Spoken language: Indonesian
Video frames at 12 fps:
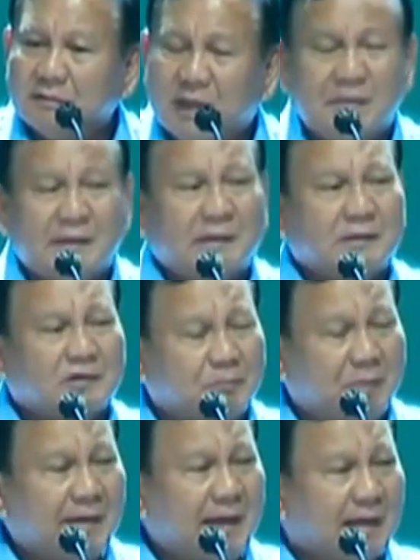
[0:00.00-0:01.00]
Tapi kita harus
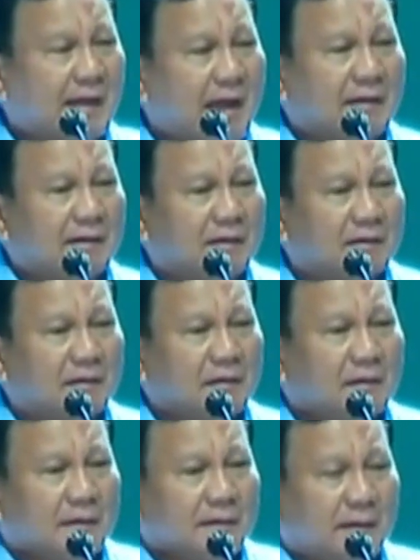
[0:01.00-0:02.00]
bedakan.
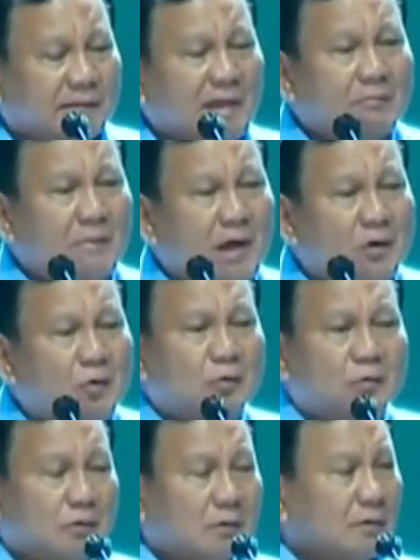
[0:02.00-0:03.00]
Kita
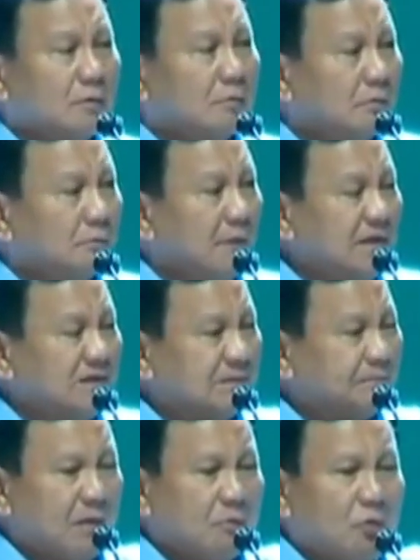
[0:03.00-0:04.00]
mau main
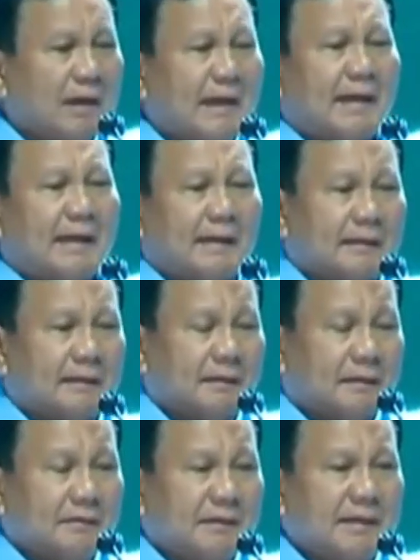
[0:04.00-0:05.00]
sepak bola
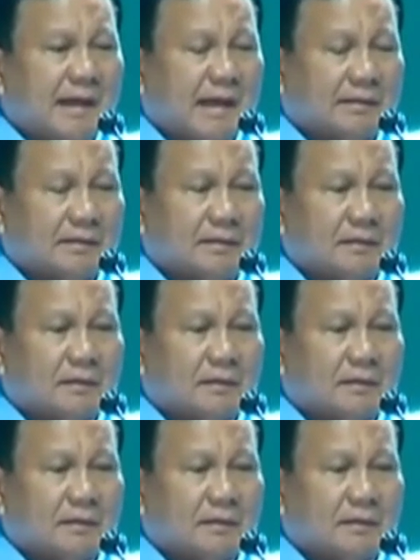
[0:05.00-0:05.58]
tingkat